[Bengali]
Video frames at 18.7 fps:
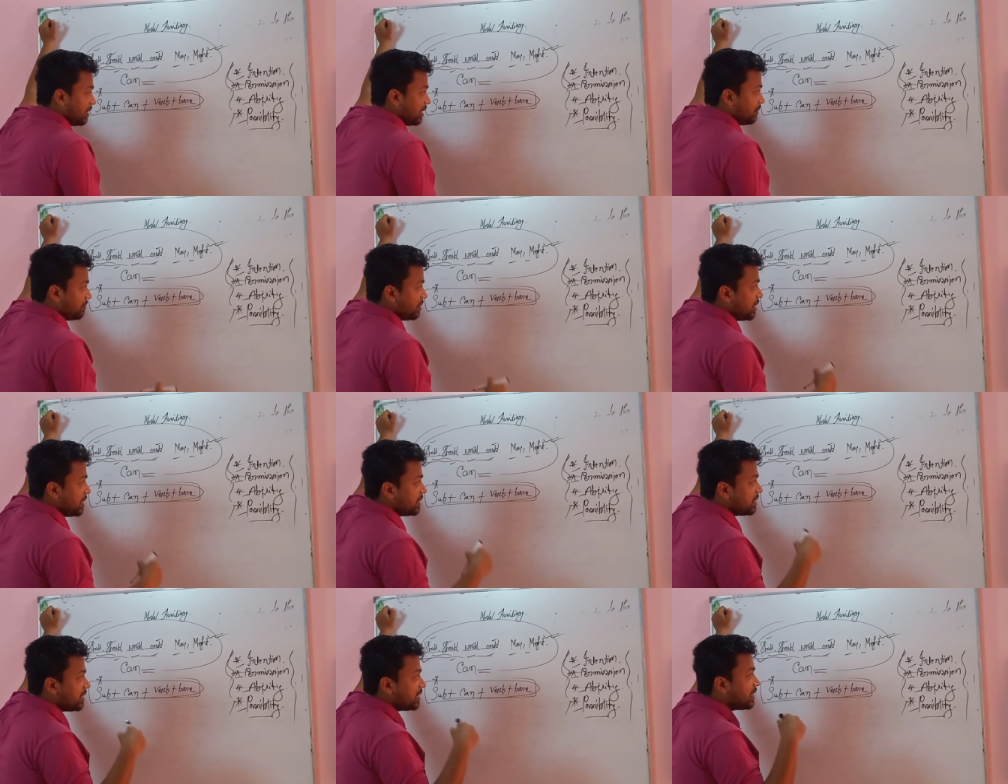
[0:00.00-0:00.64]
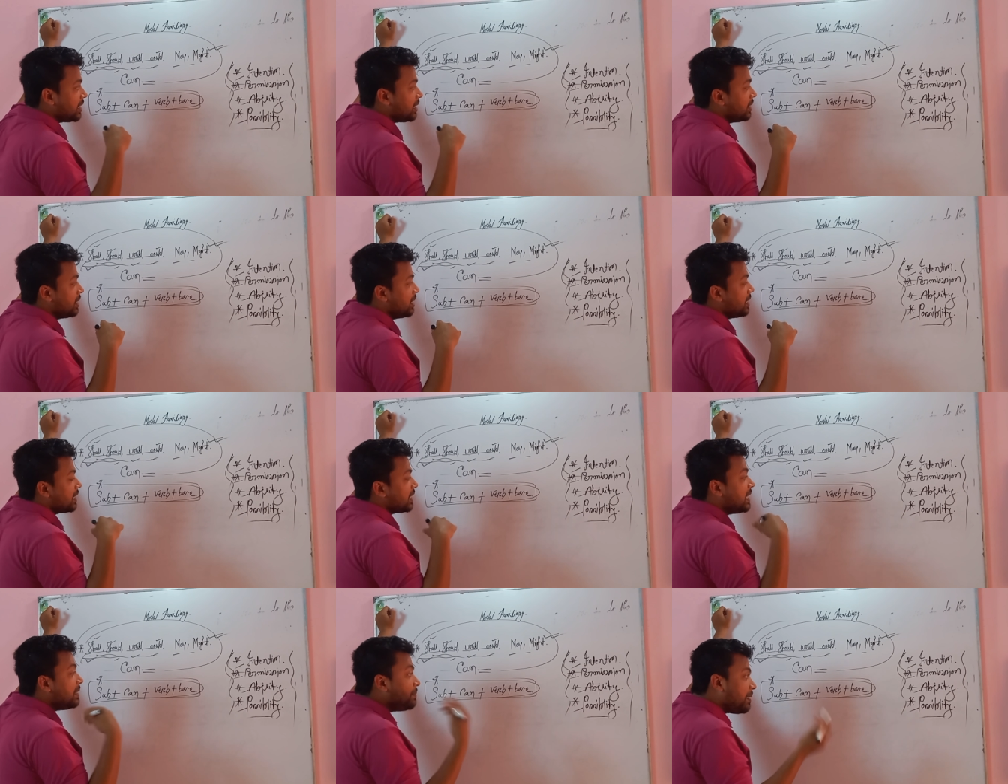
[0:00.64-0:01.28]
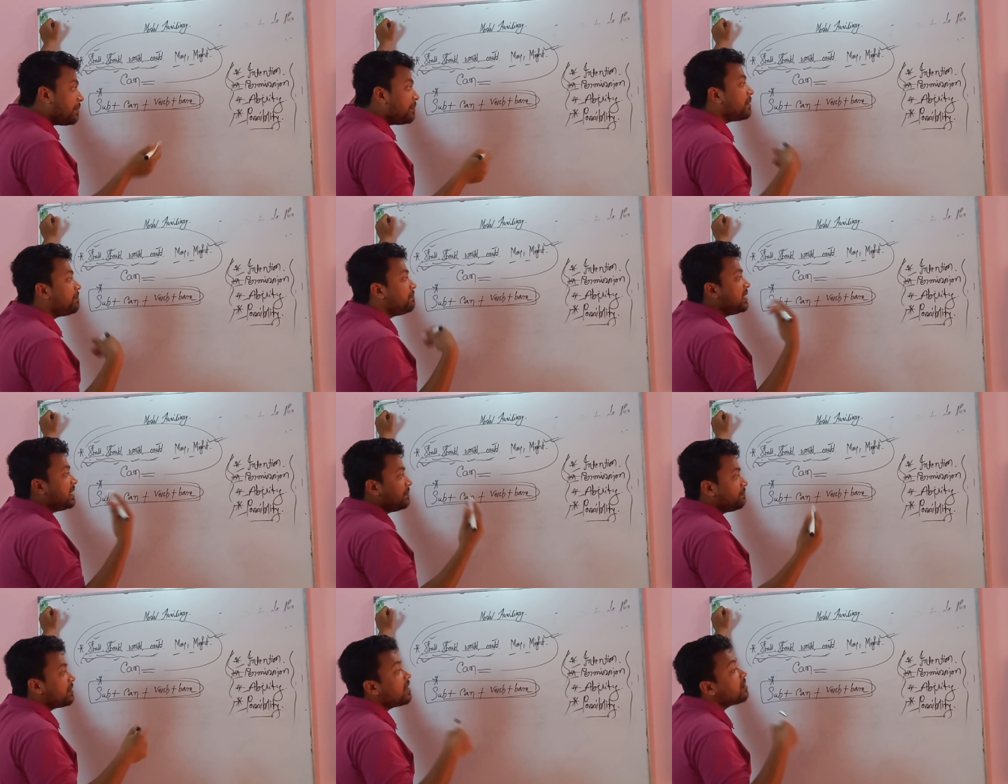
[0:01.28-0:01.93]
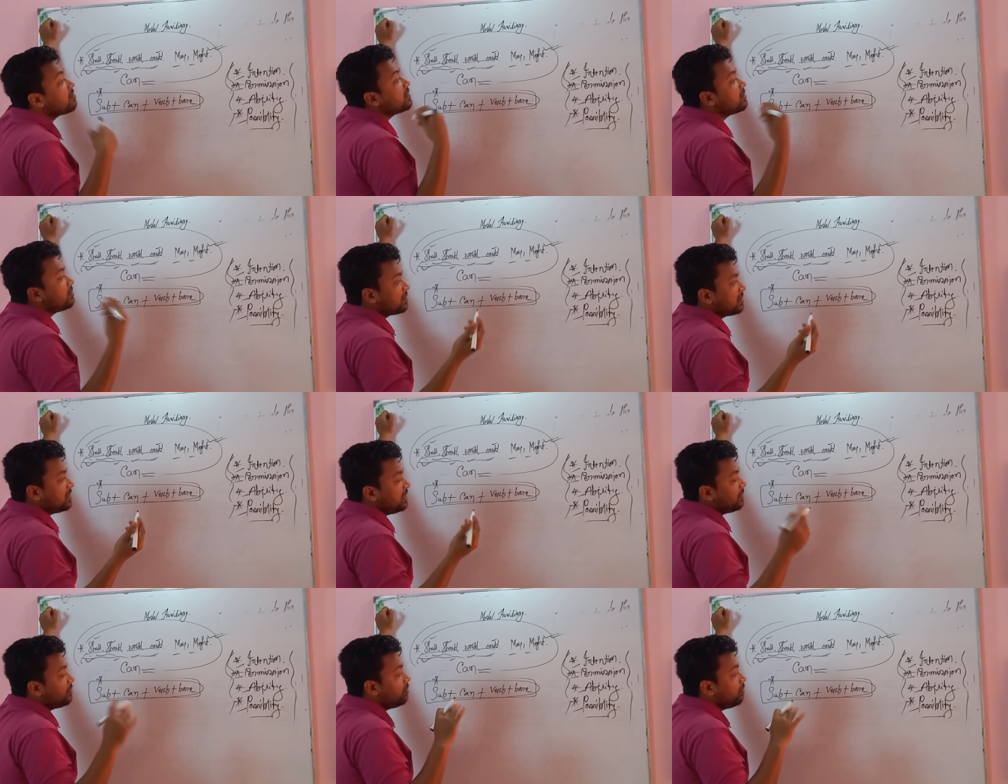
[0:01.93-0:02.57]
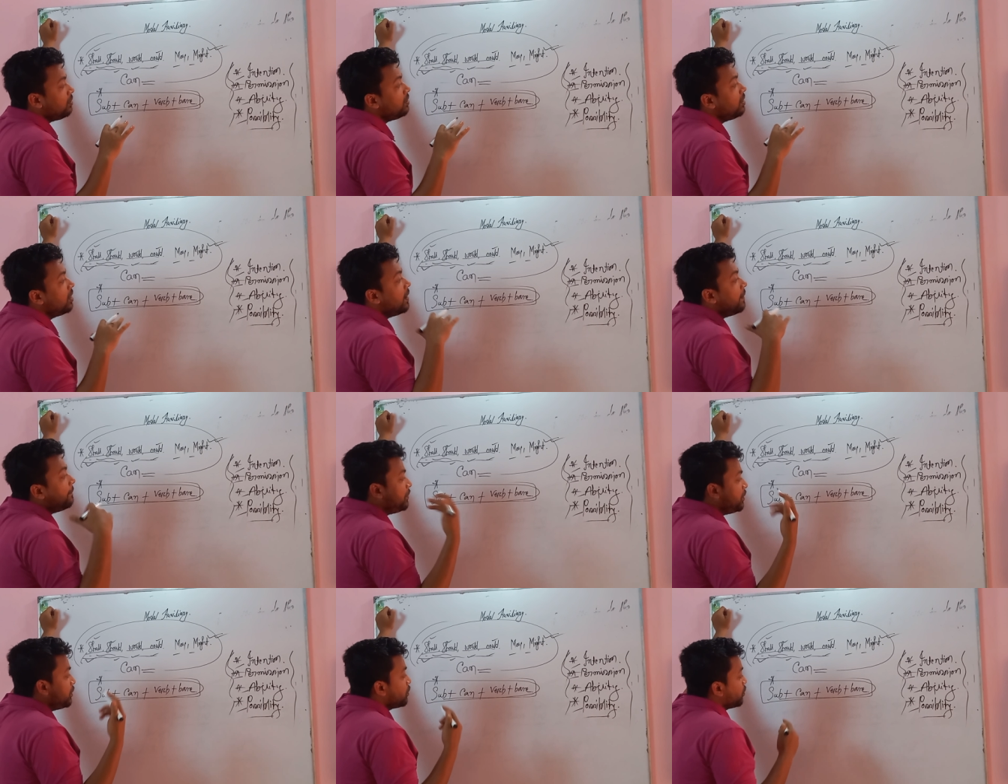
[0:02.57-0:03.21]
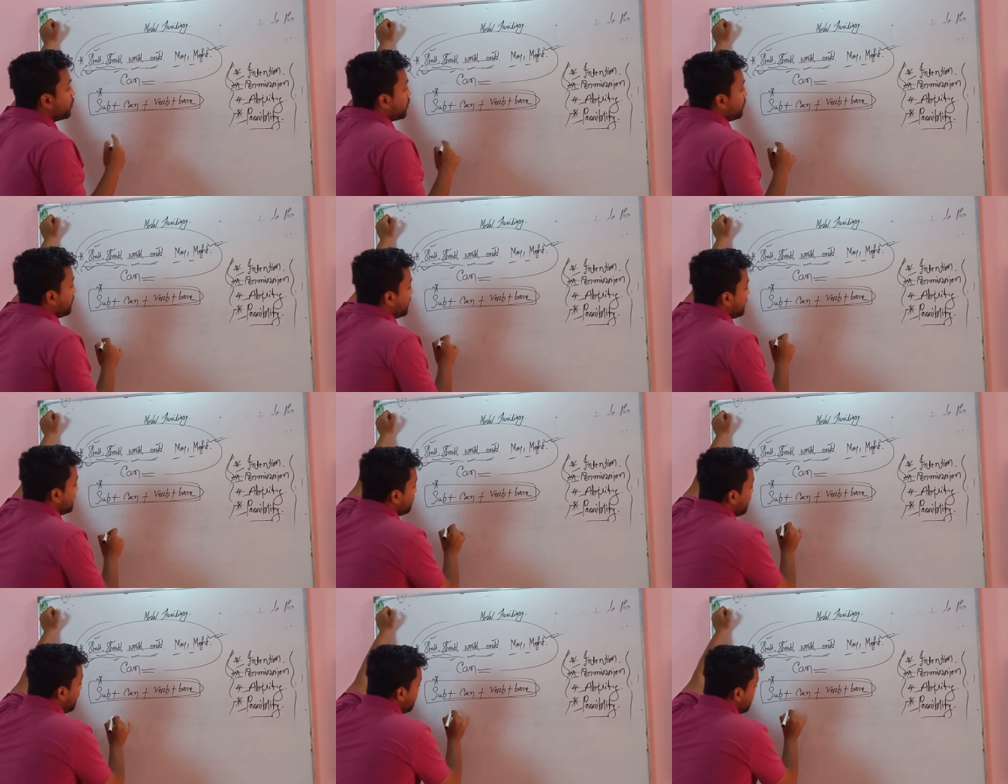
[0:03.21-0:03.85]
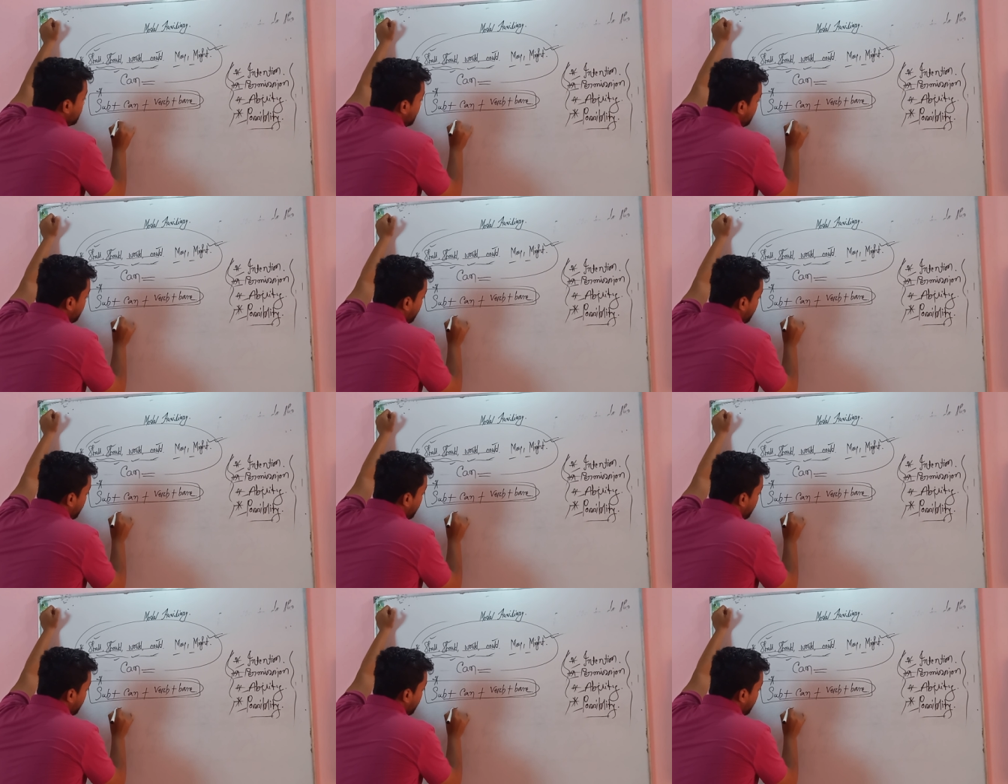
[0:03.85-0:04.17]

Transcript: বললাম সেটা কিভাবে আপনি প্রায়োগিক অর্থে এগুলো প্রয়োগ করবেন যেমন আমি যদি